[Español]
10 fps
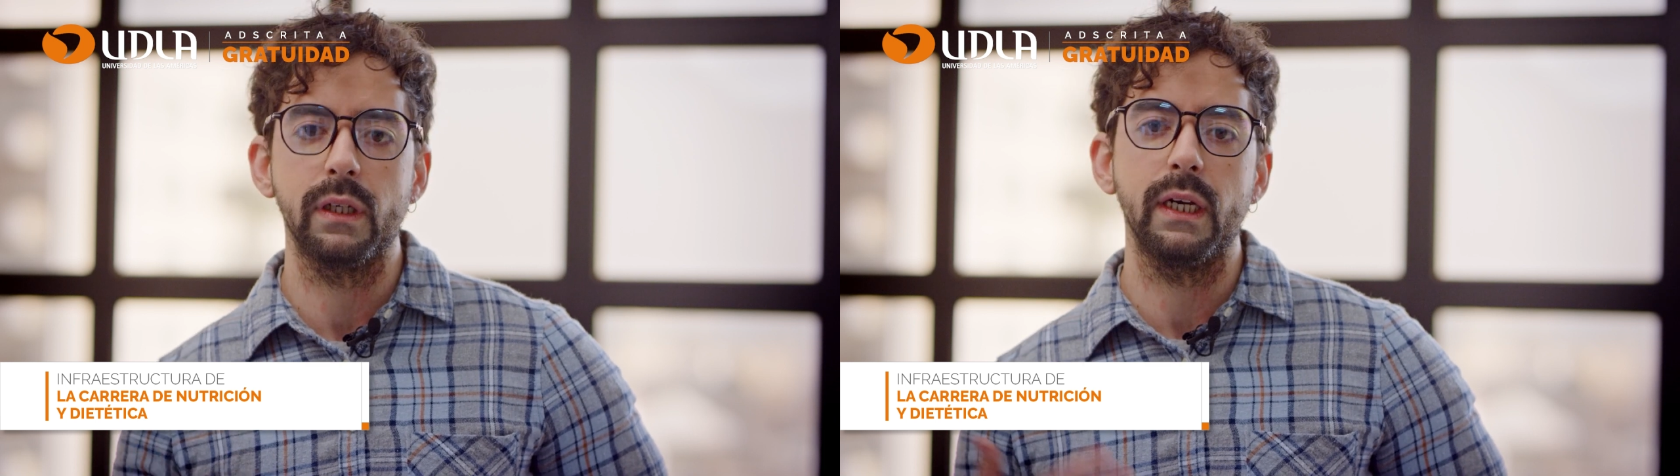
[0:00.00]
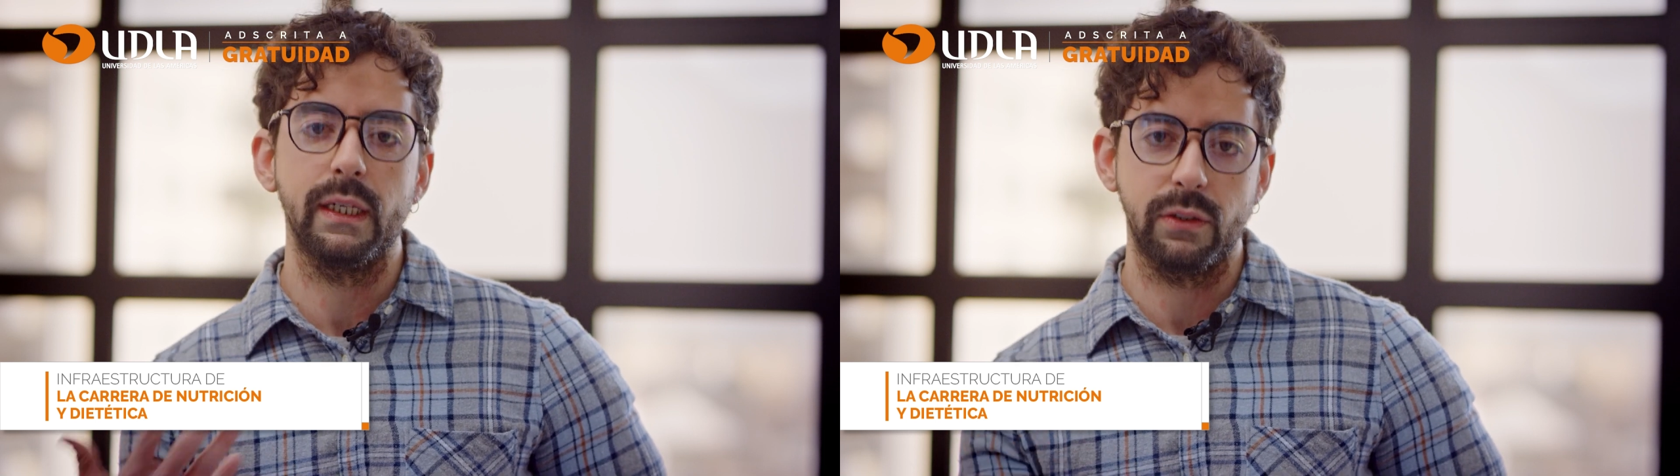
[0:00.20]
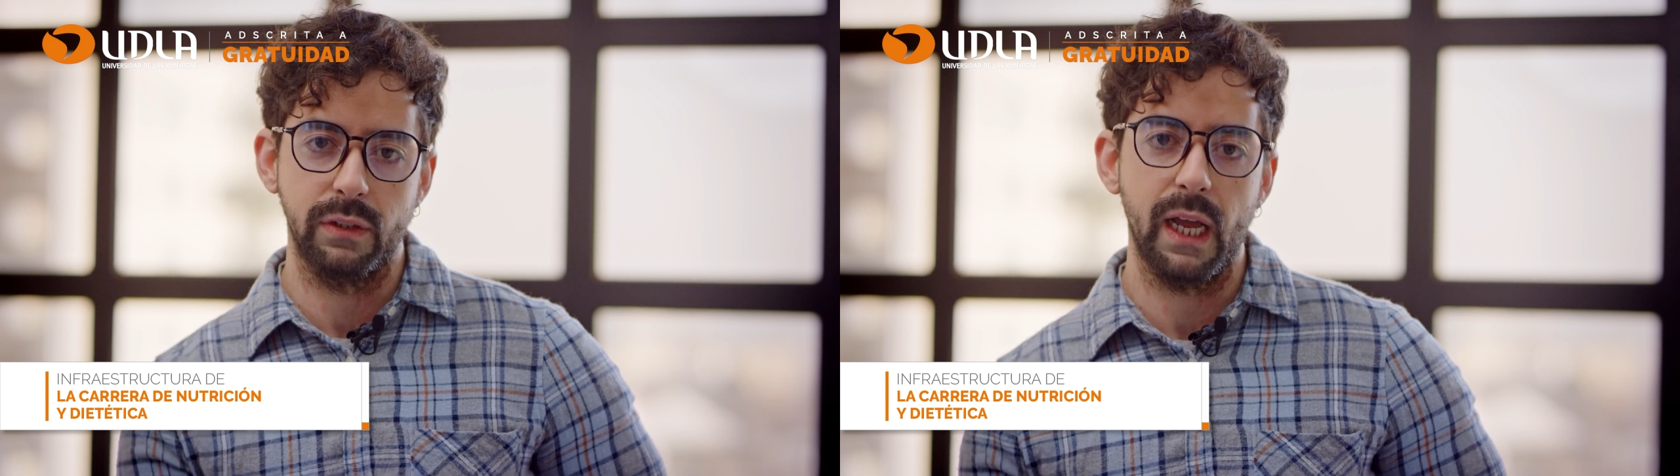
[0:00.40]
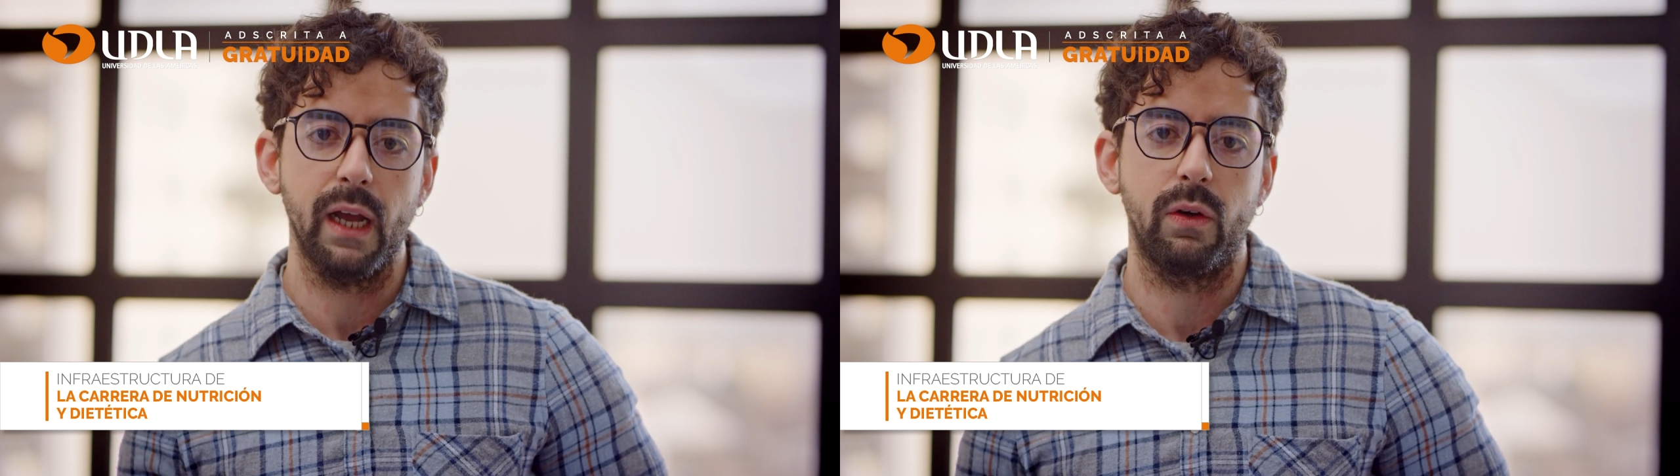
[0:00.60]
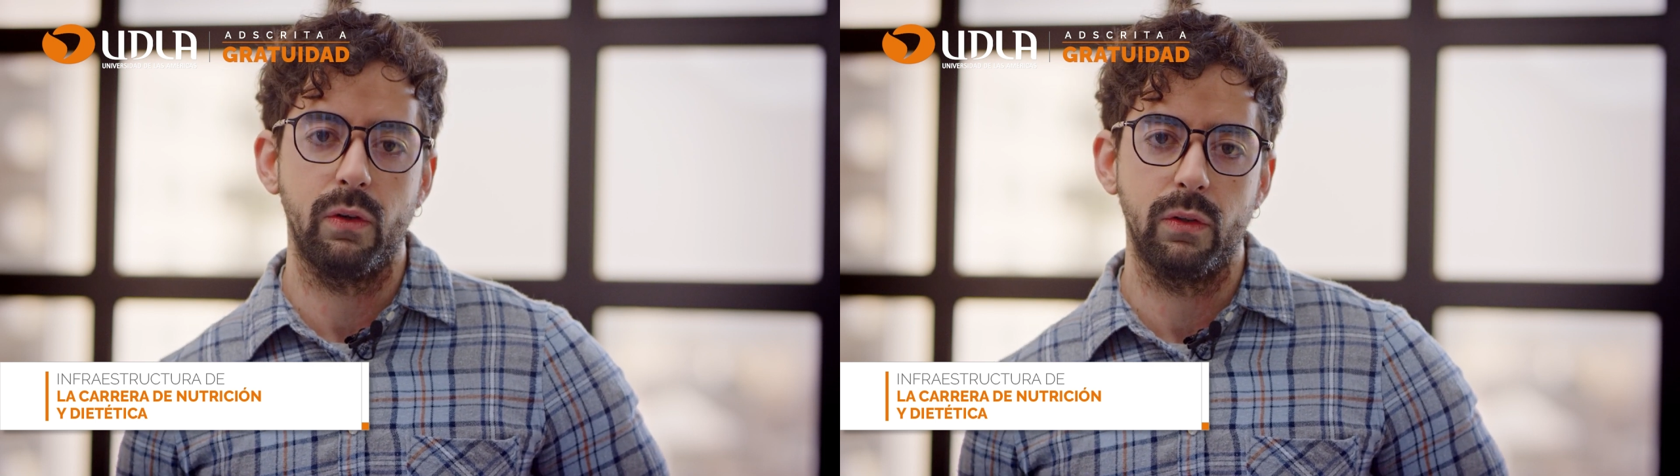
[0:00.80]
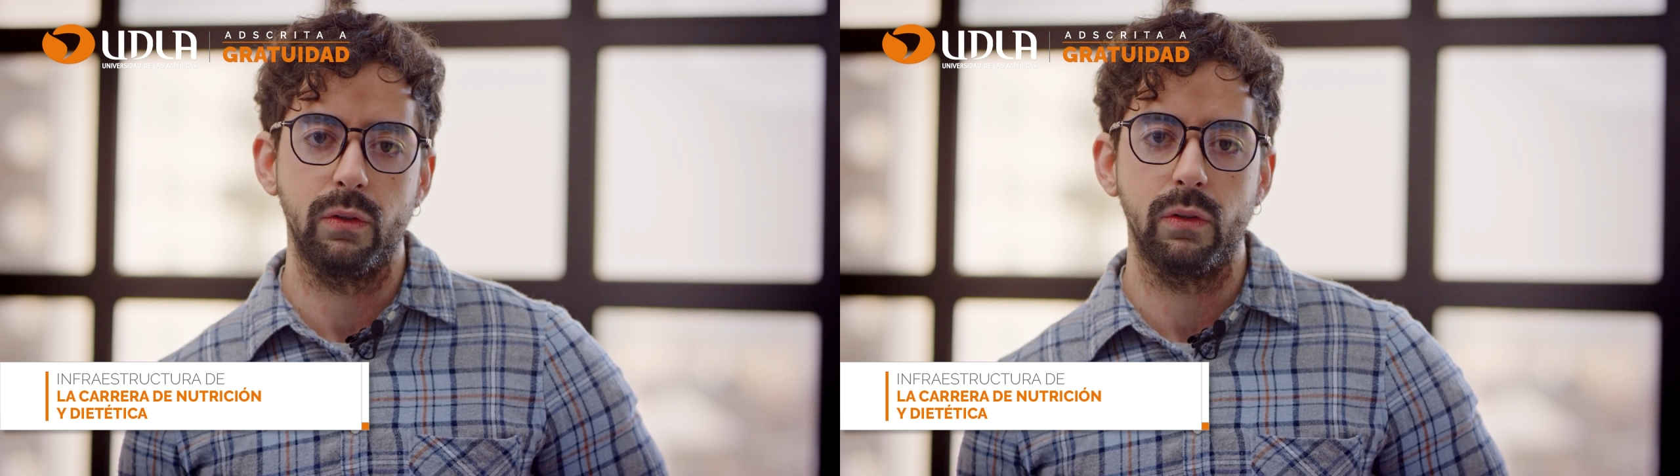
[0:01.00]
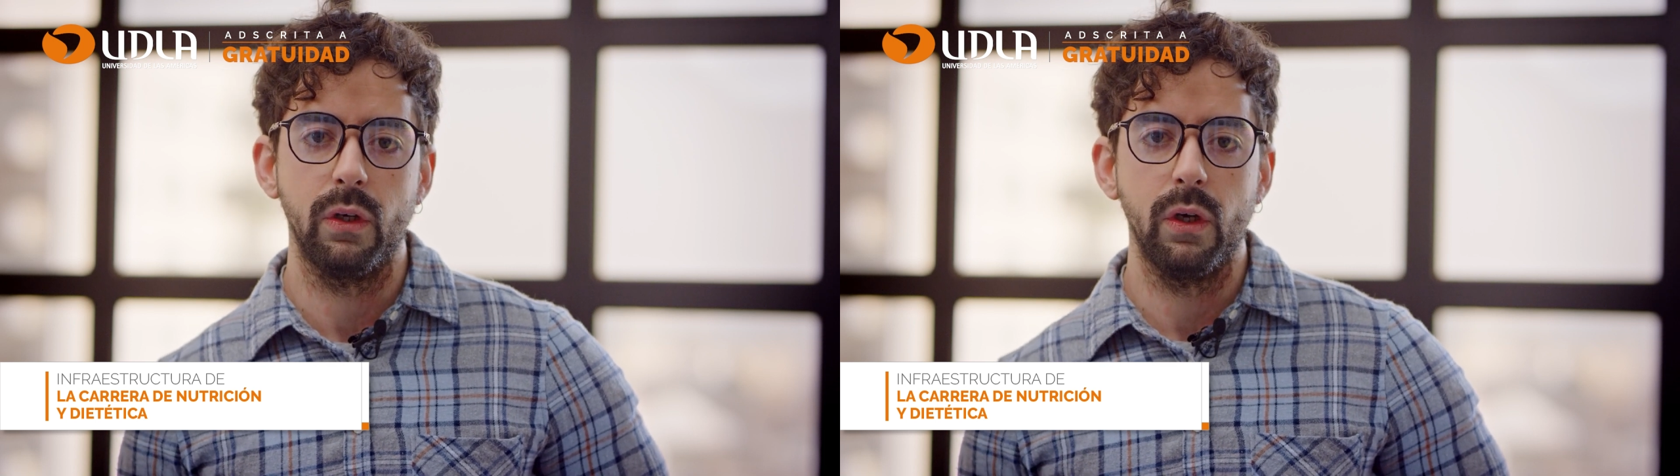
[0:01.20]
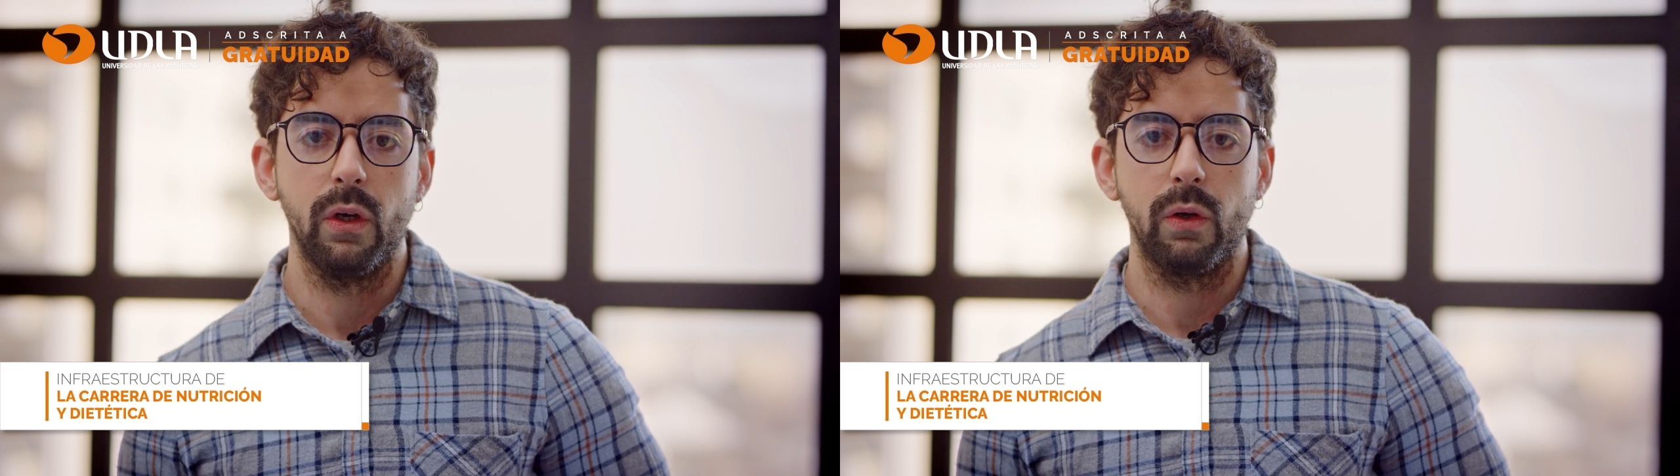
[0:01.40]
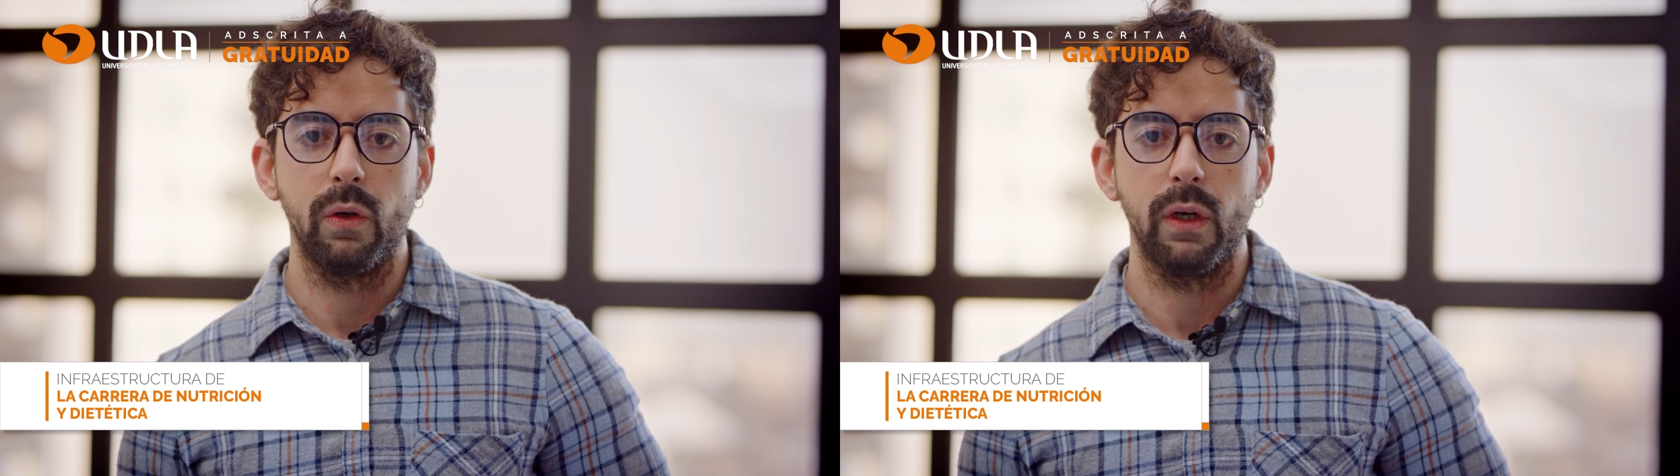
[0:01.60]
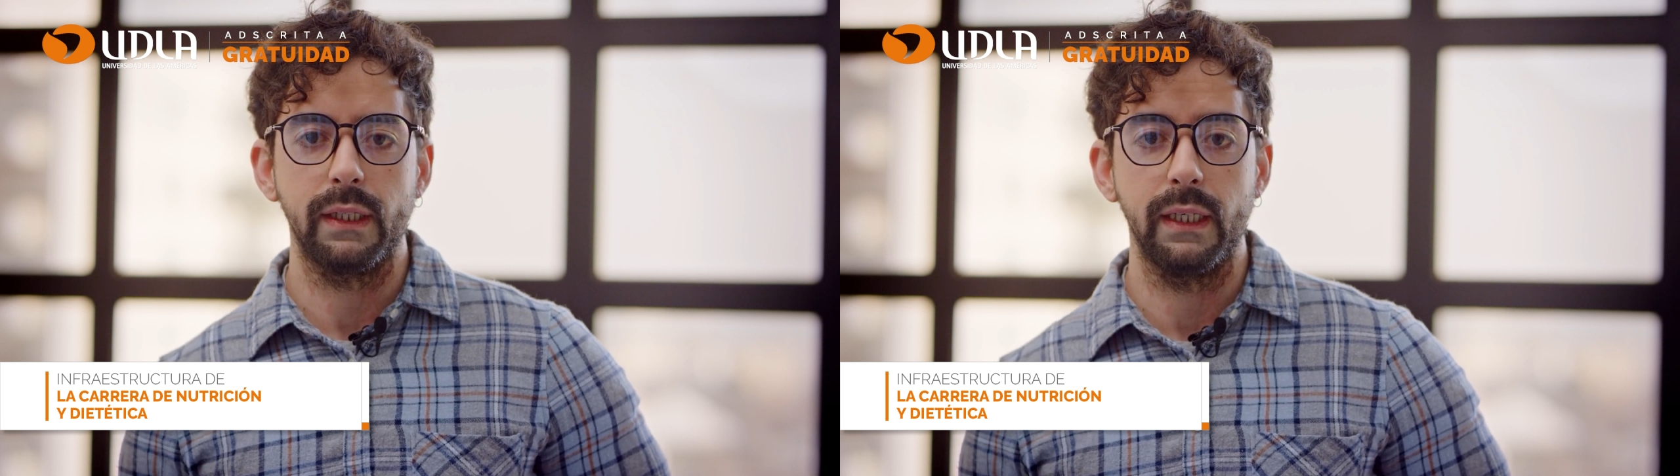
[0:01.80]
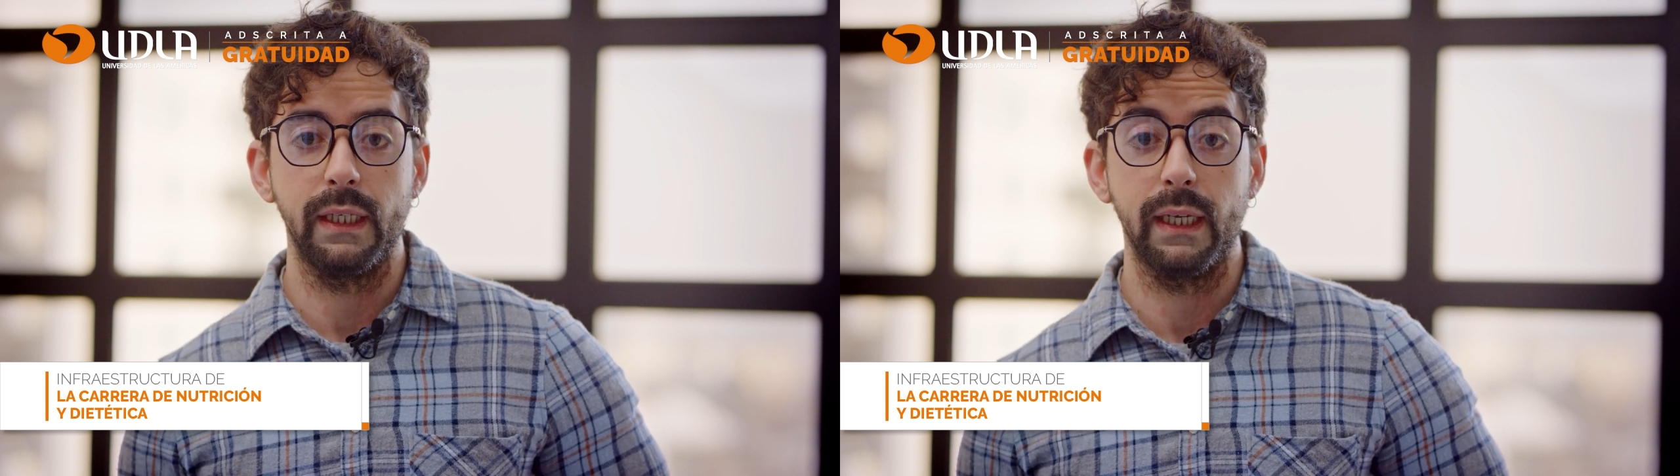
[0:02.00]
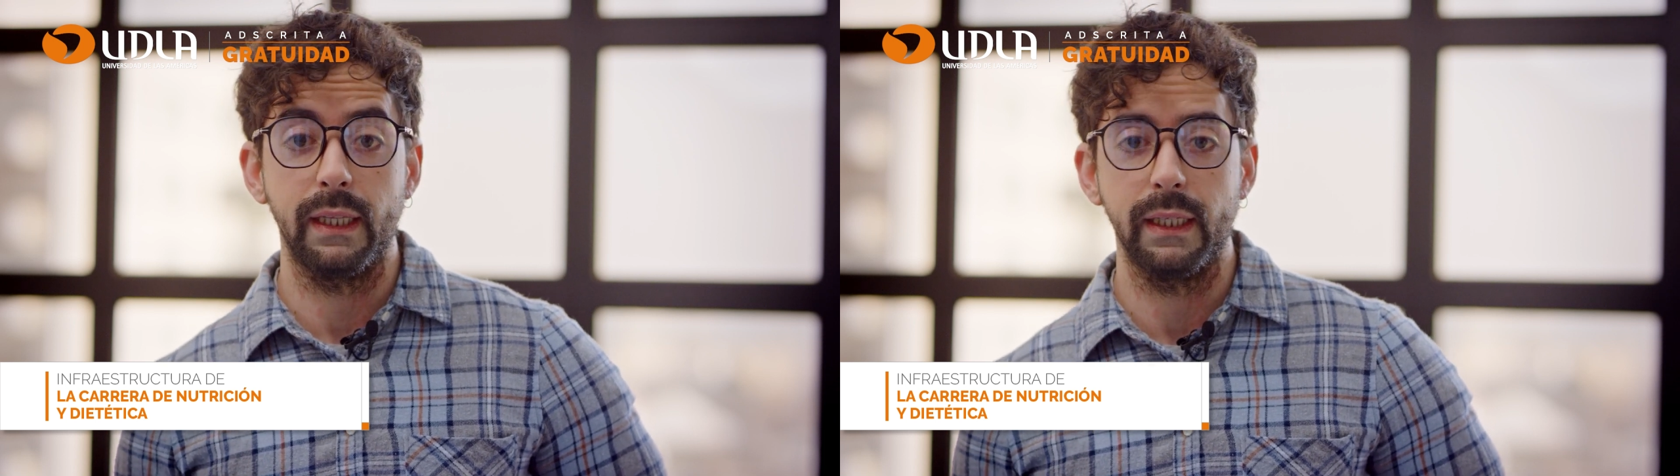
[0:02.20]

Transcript: relacionadas con las técnicas